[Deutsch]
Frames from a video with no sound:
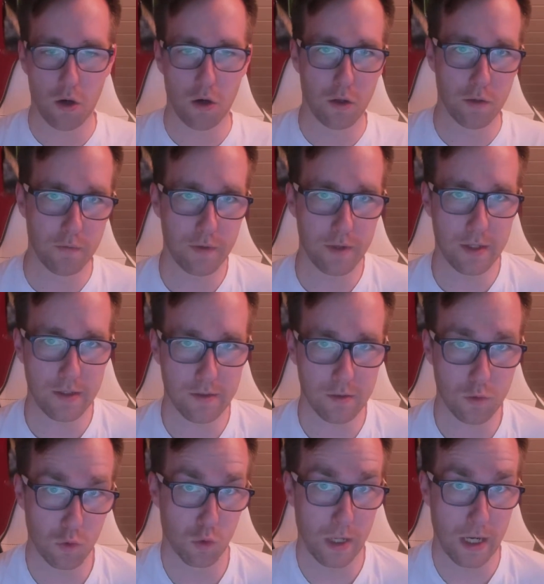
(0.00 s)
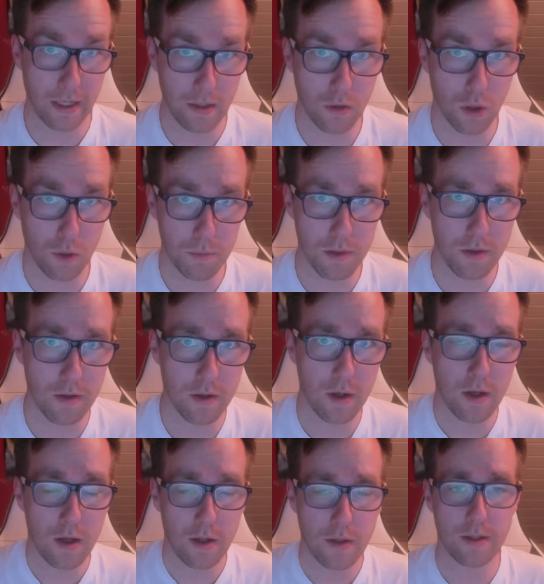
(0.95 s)
Und wenn das gut ankommt,
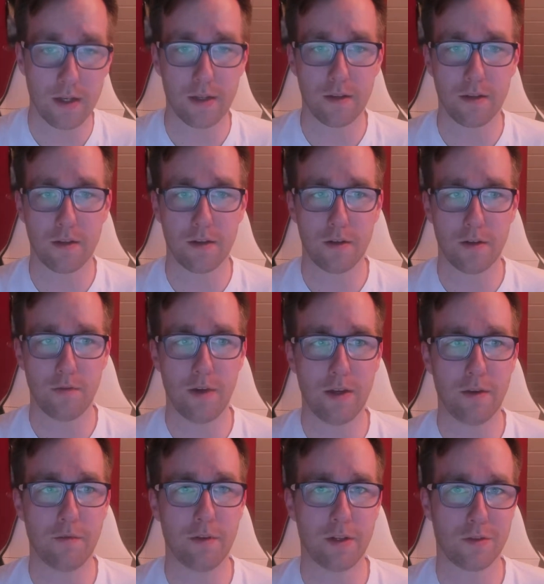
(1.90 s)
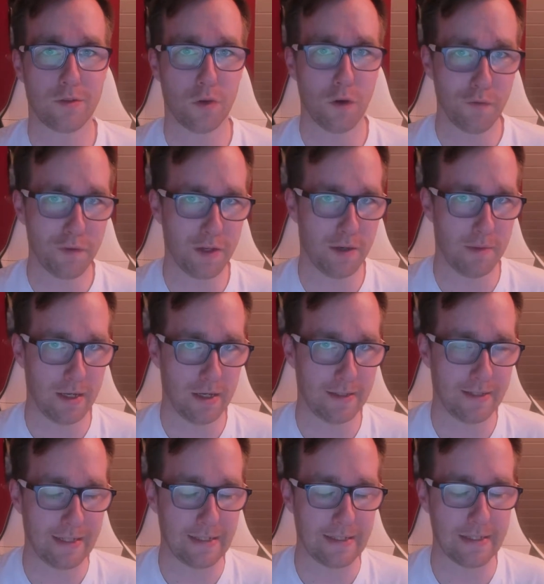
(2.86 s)
dann äh, werden wir das häufiger machen,
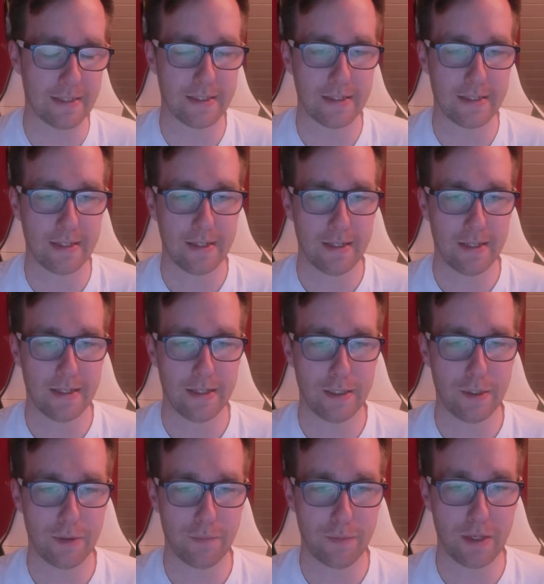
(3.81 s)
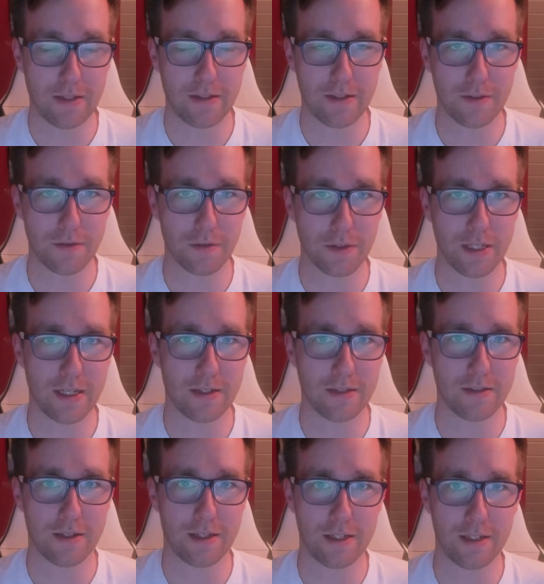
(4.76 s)
denke ich. Ähm, lasst also
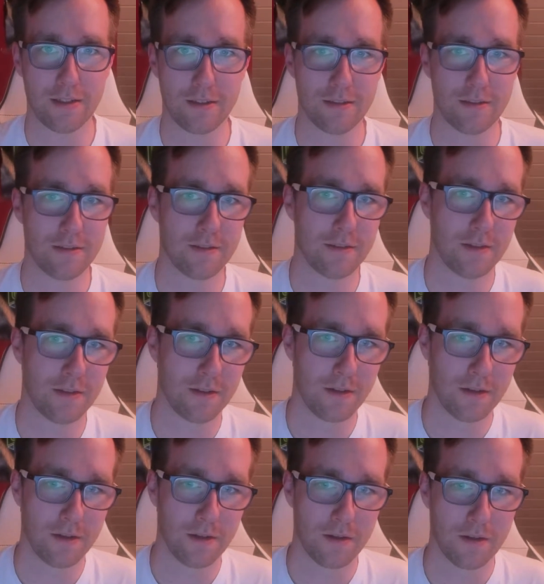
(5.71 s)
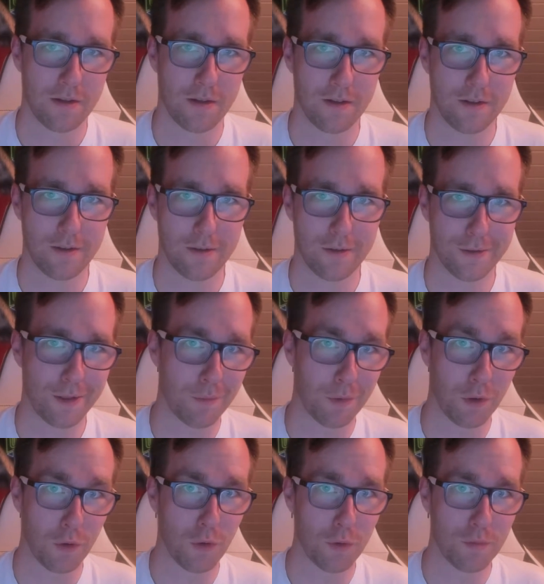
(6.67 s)
gerne einen äh, Daumen
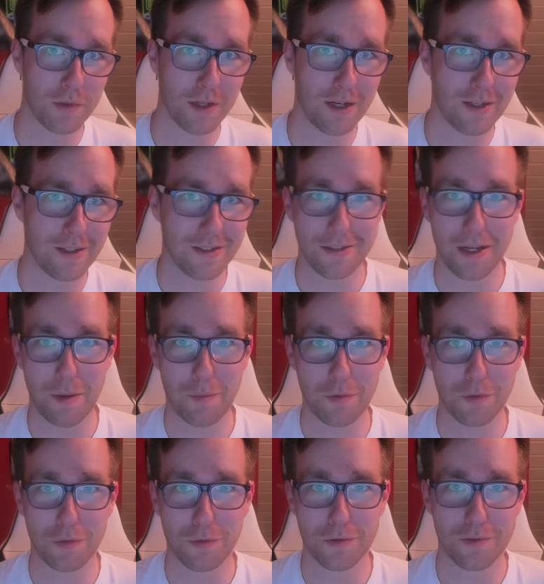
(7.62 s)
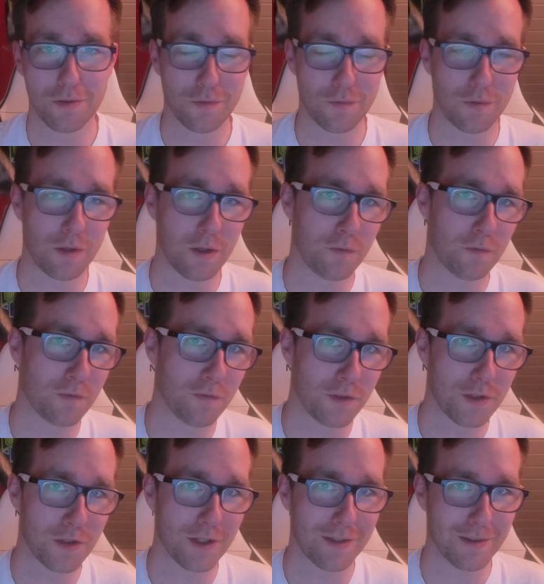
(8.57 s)
nach oben da, ein Abo, sowohl auf
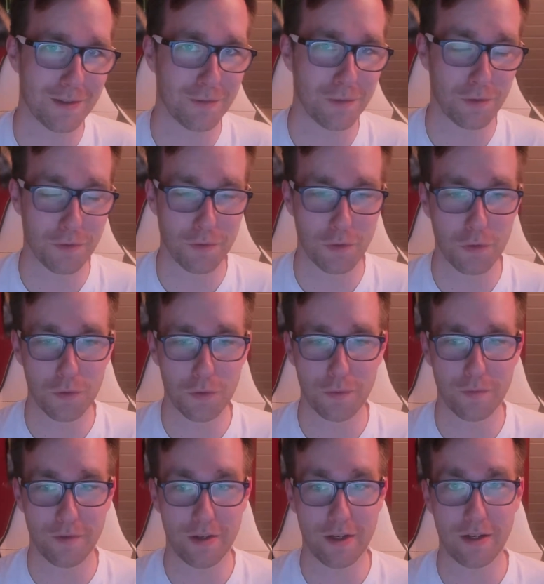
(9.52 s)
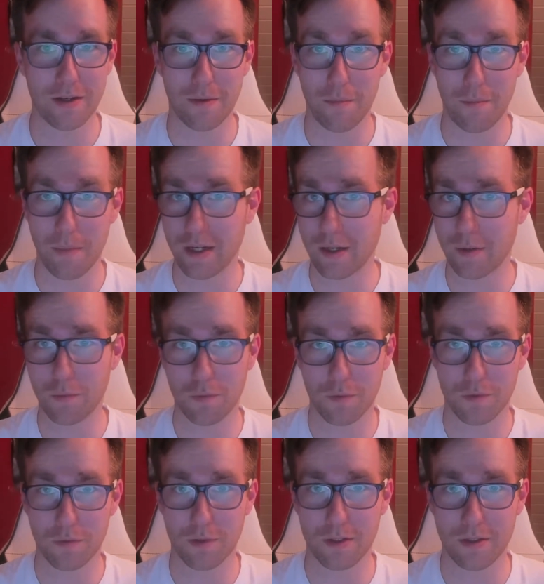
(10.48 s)
Twitch als auch für YouTube, wäre mega,
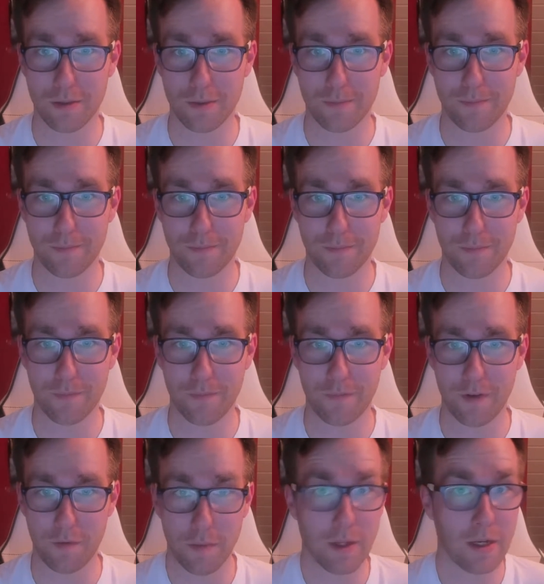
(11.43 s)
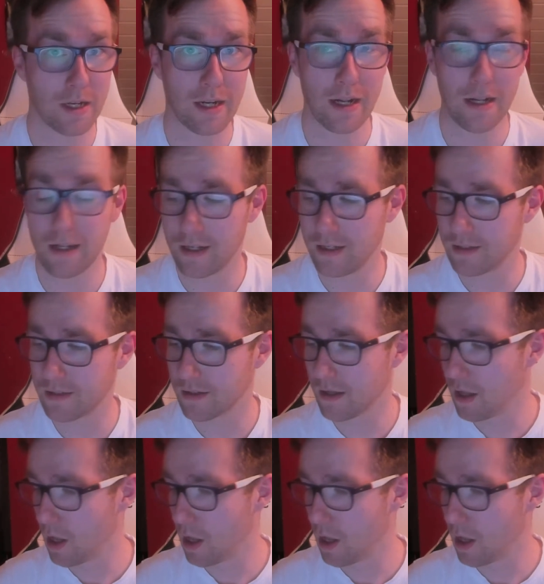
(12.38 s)
ähm, wär mega geil halt.